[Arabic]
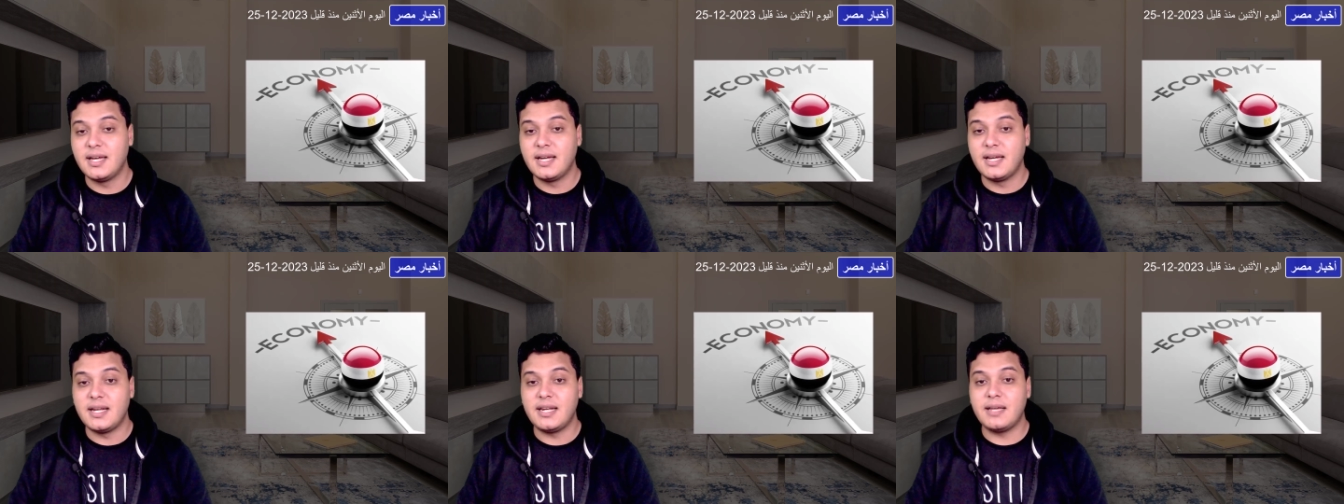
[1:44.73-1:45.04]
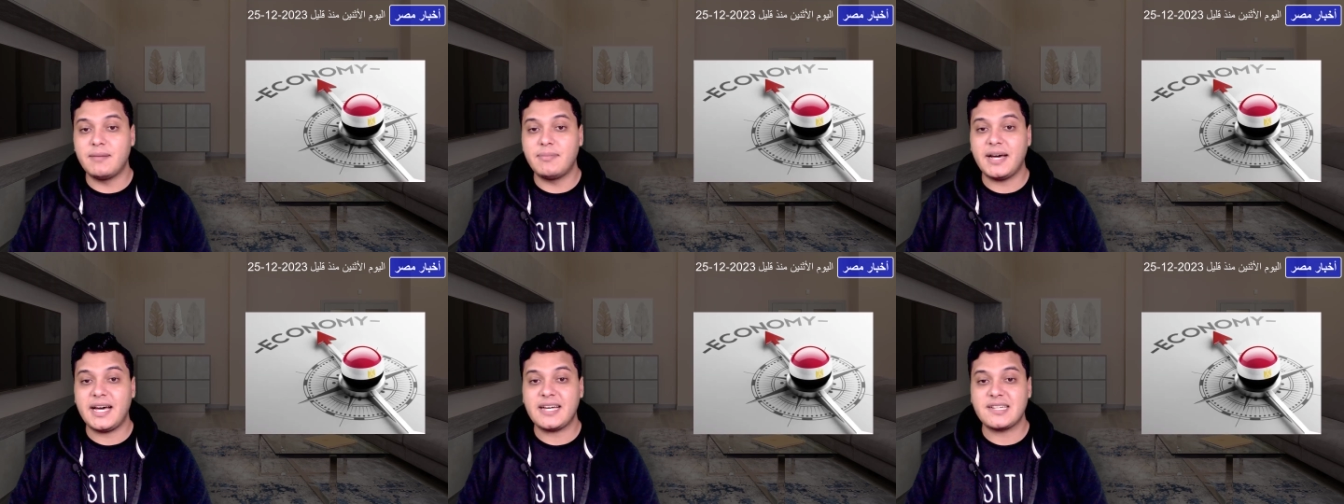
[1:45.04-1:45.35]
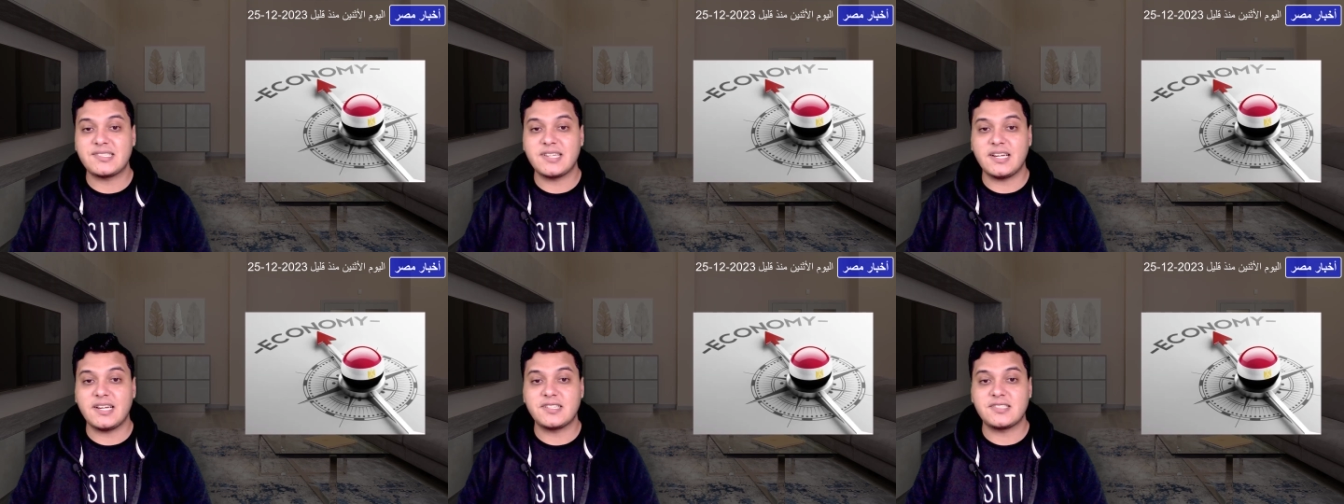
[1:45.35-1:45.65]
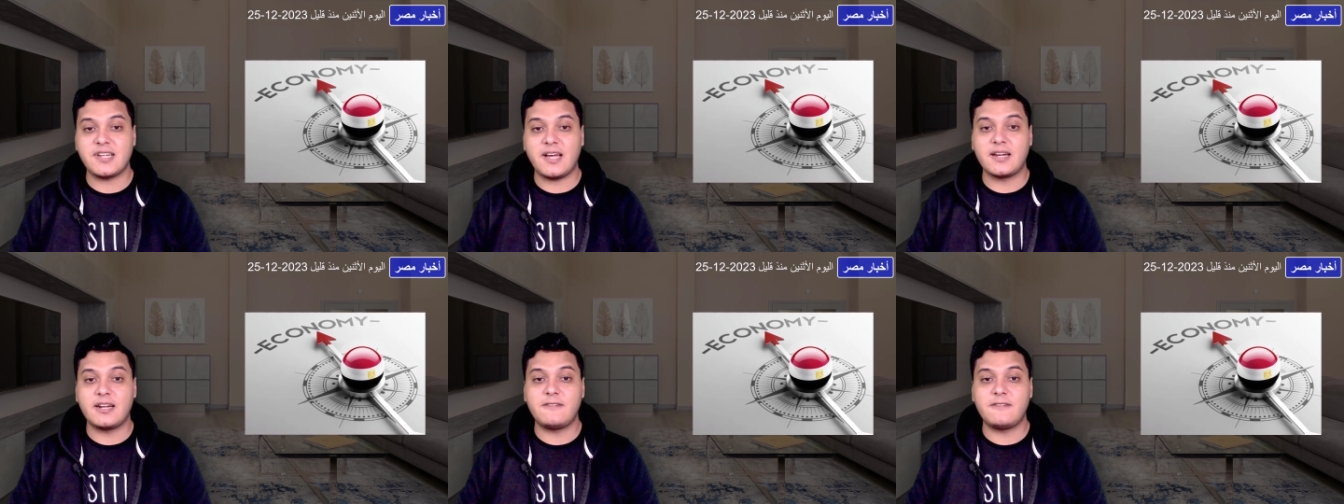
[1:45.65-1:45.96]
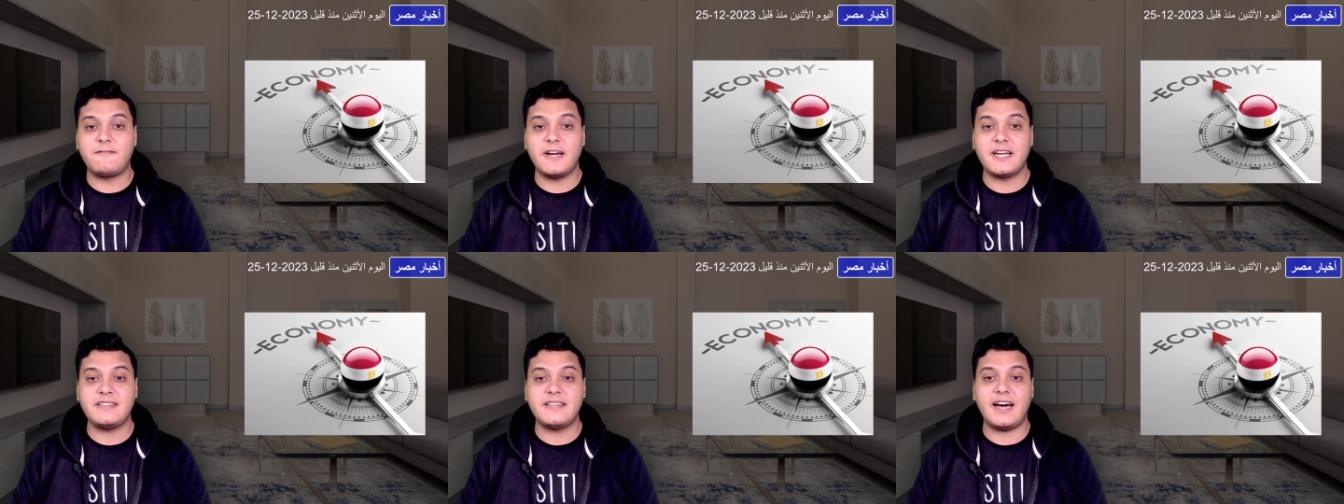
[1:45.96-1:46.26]
لبحث أسعار
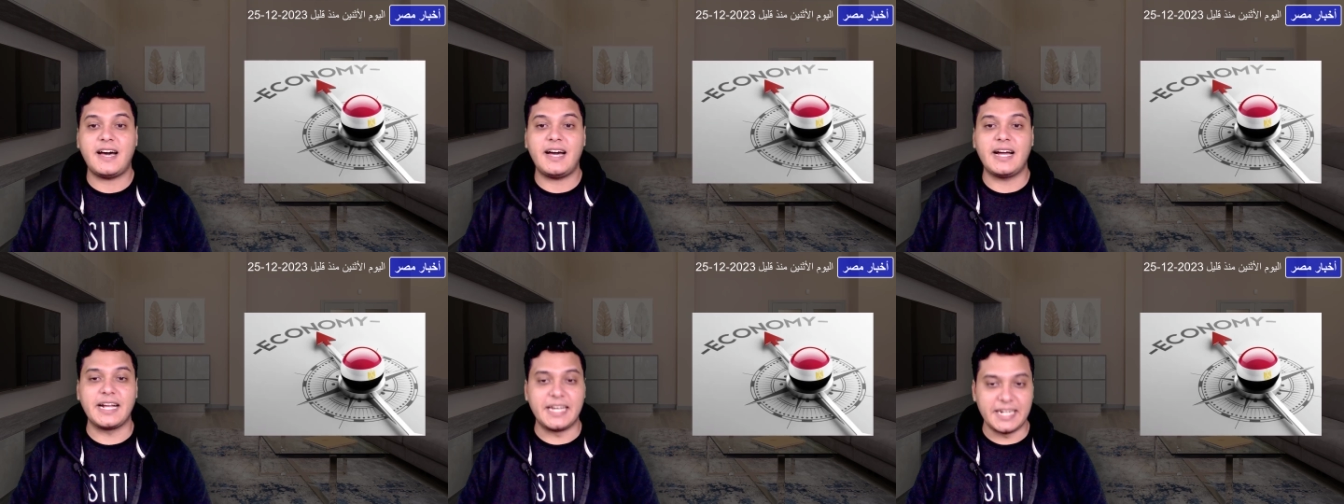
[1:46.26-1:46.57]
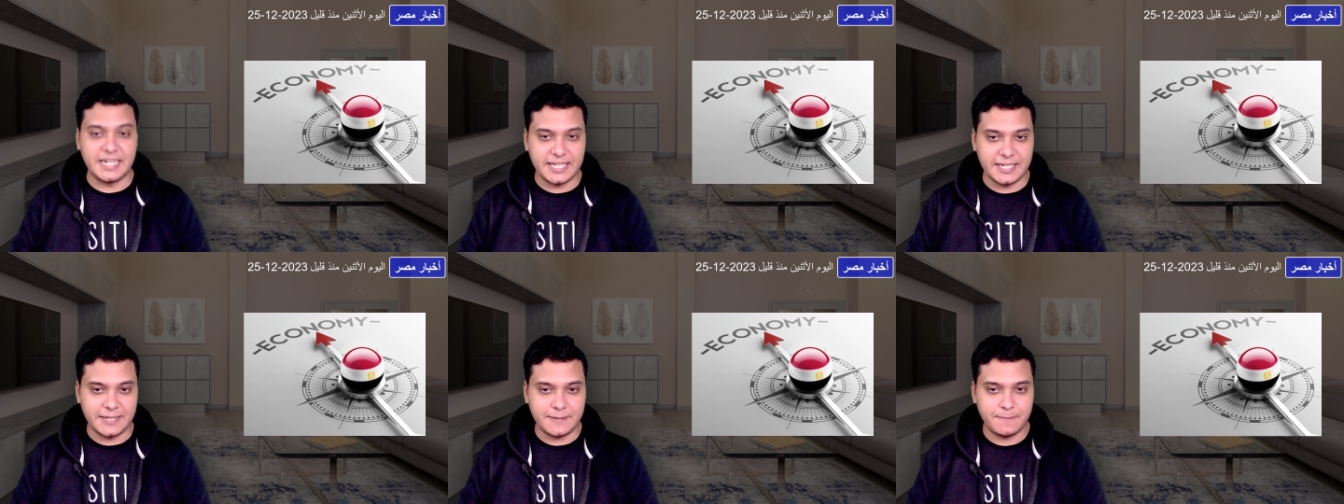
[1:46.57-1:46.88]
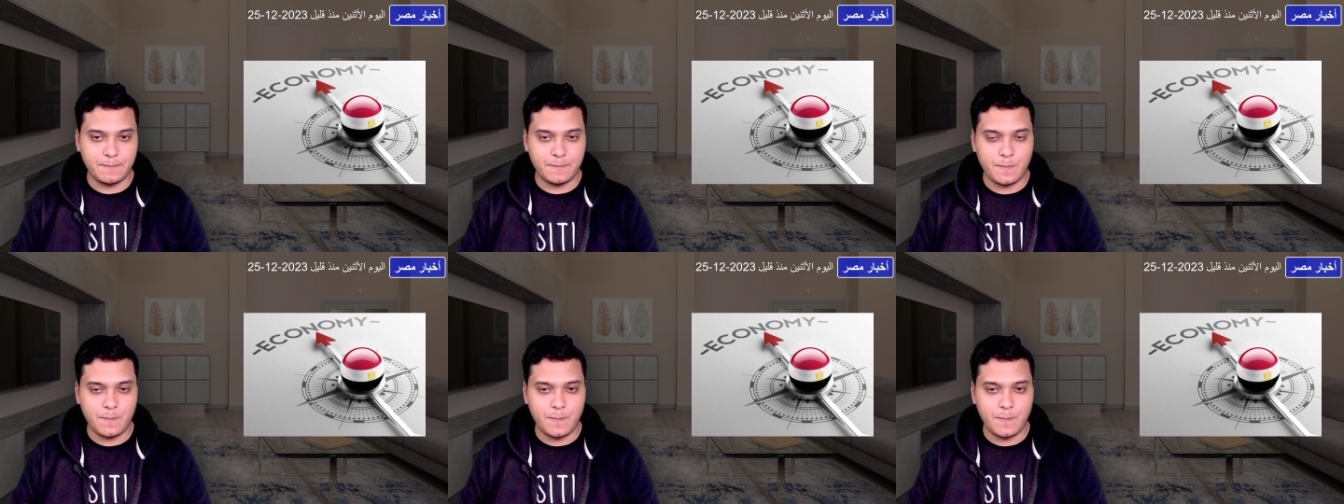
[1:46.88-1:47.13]
الفايدة على الجنيه